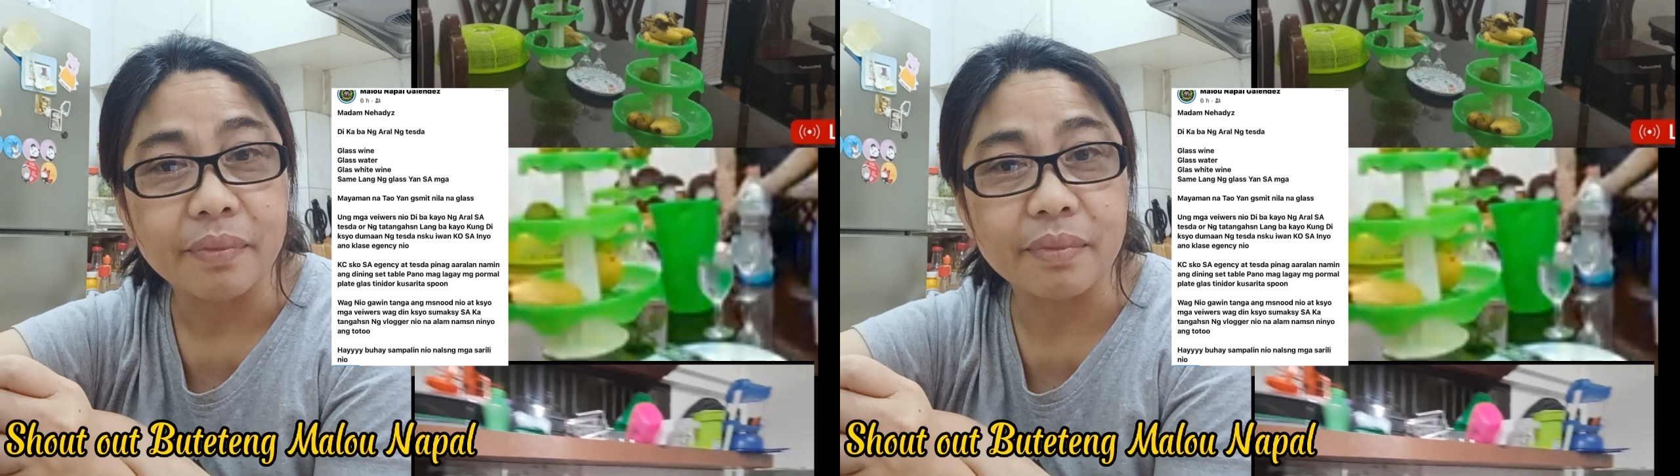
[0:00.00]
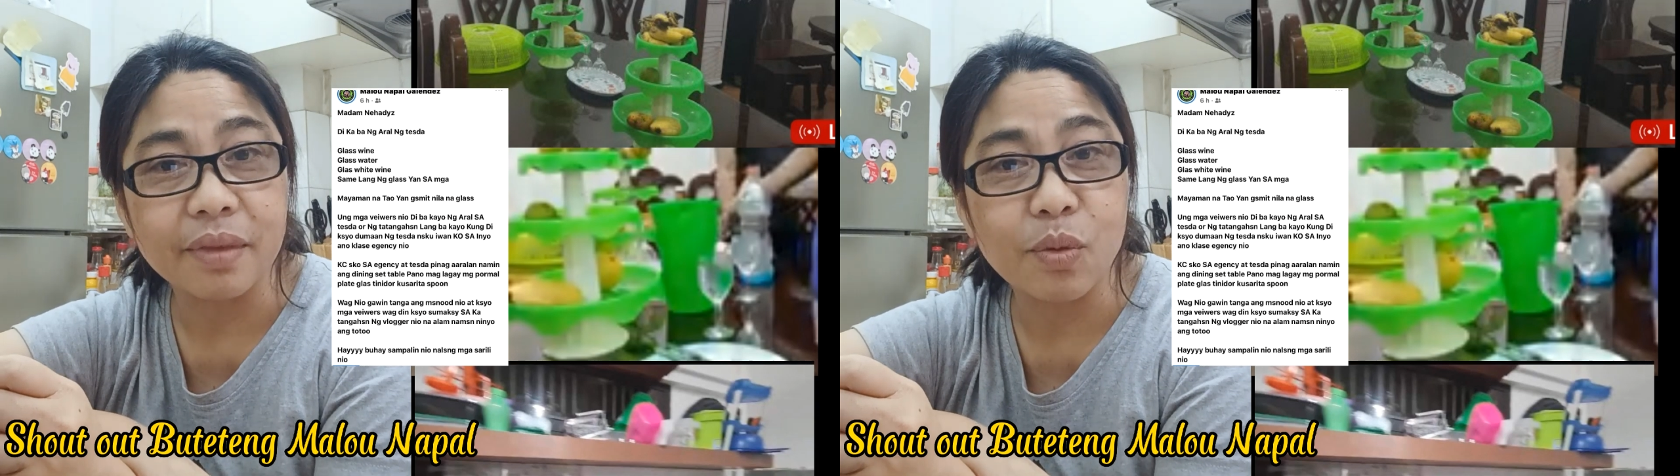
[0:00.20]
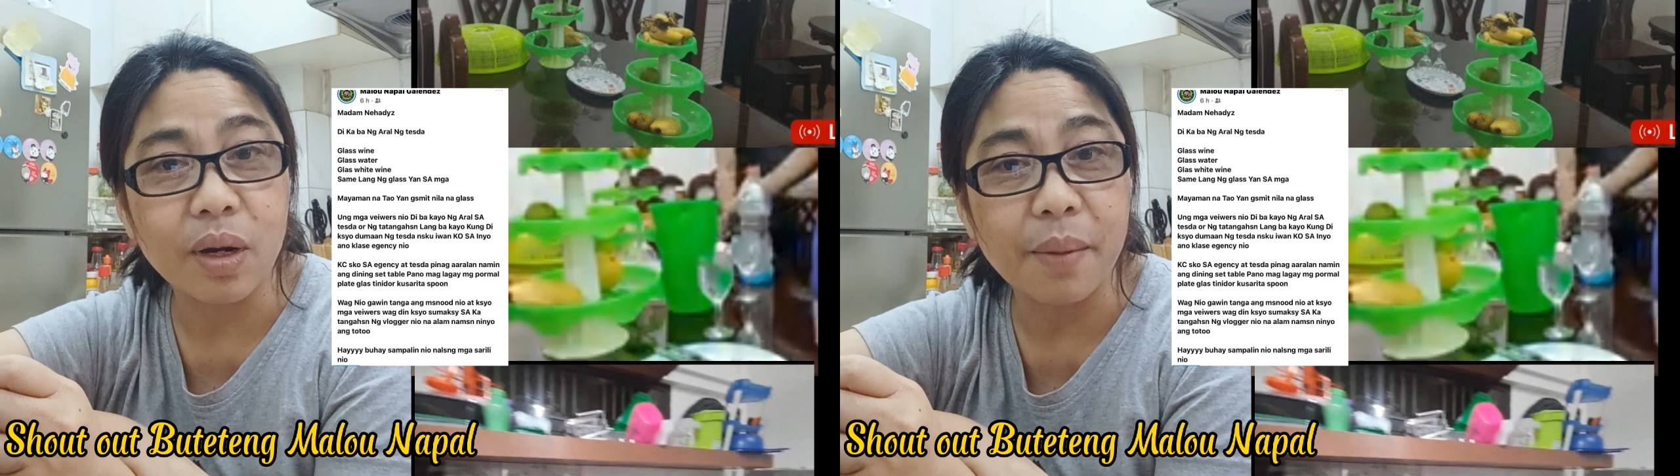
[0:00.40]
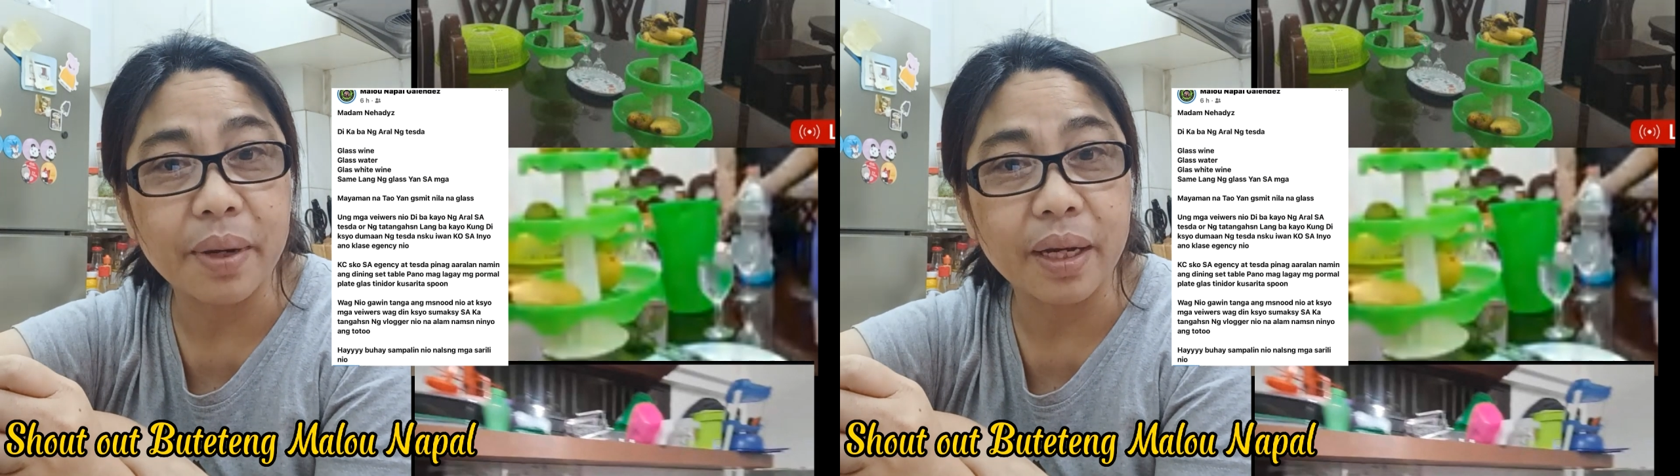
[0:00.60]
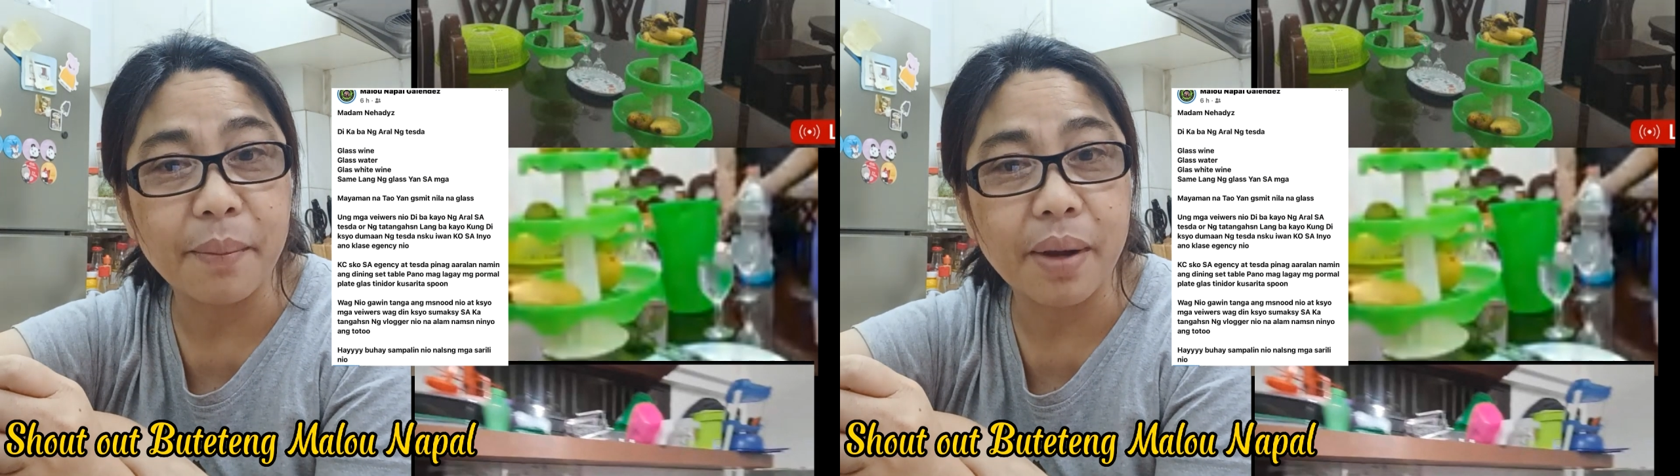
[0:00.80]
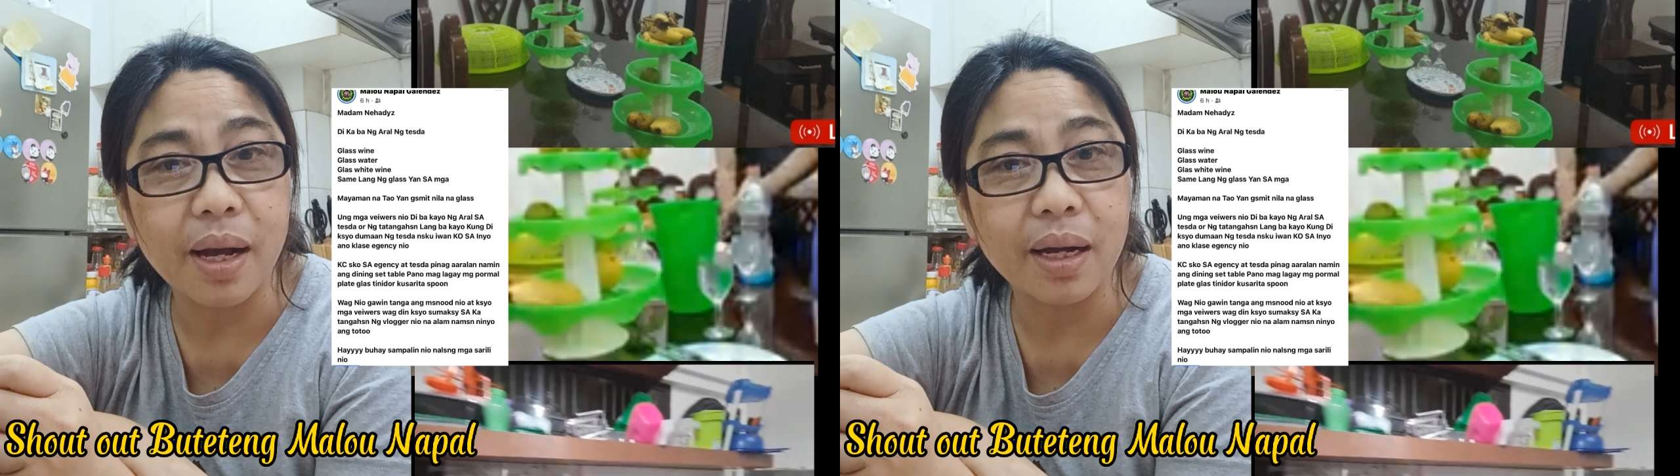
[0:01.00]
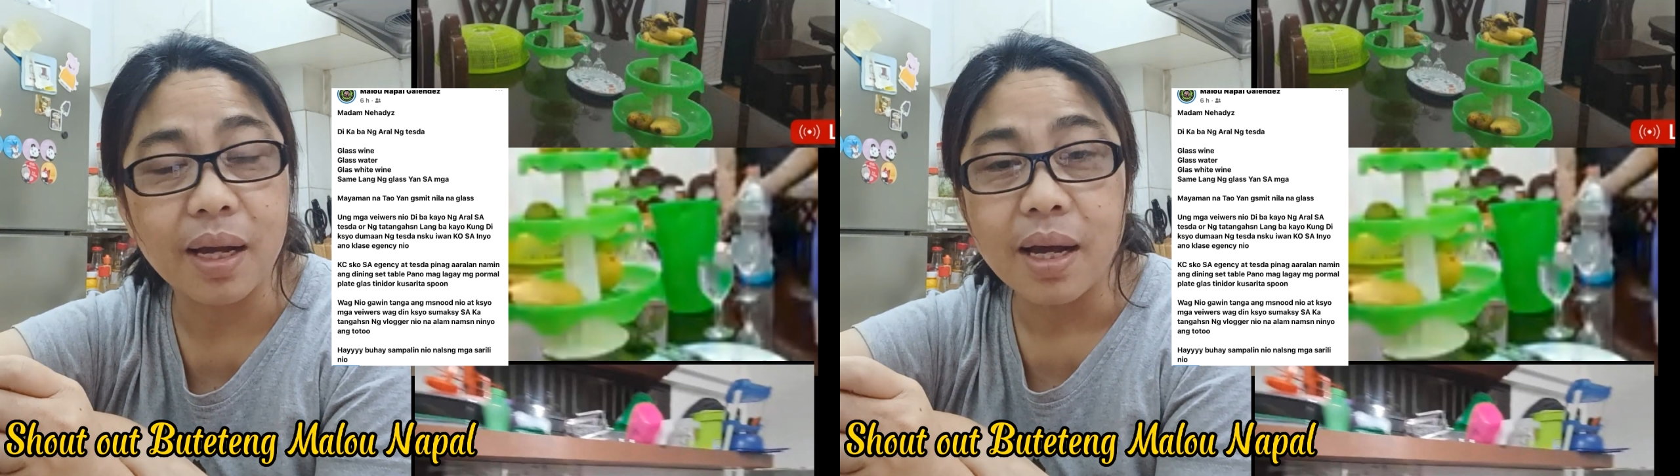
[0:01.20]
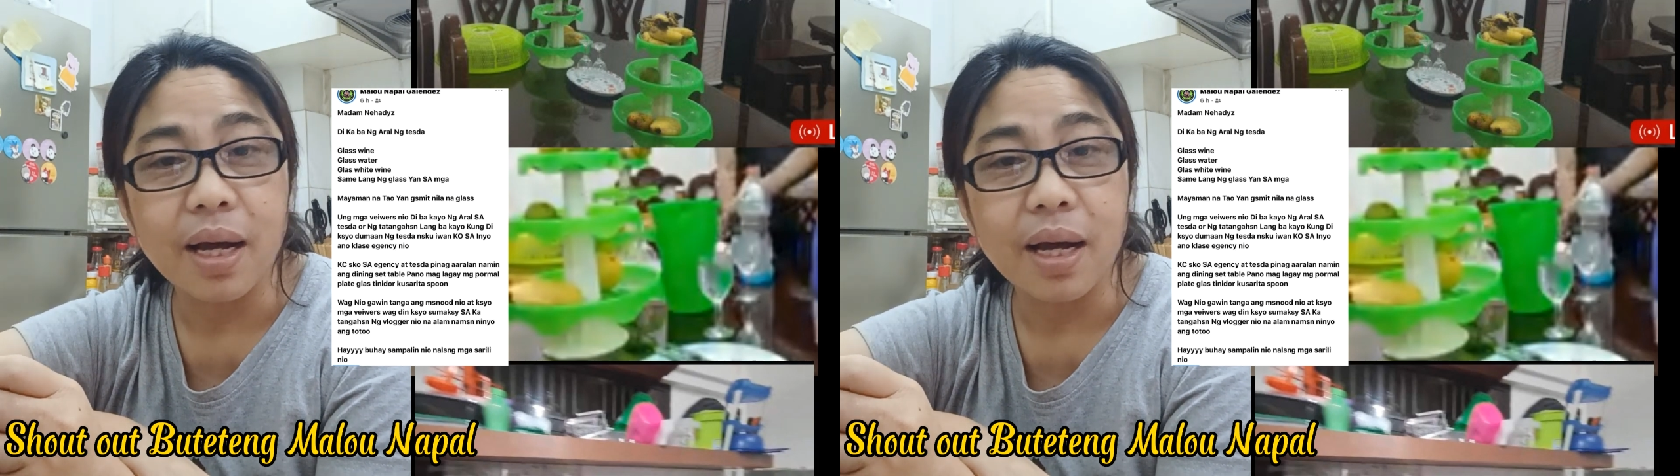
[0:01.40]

Hmm, huwag ka magyabang.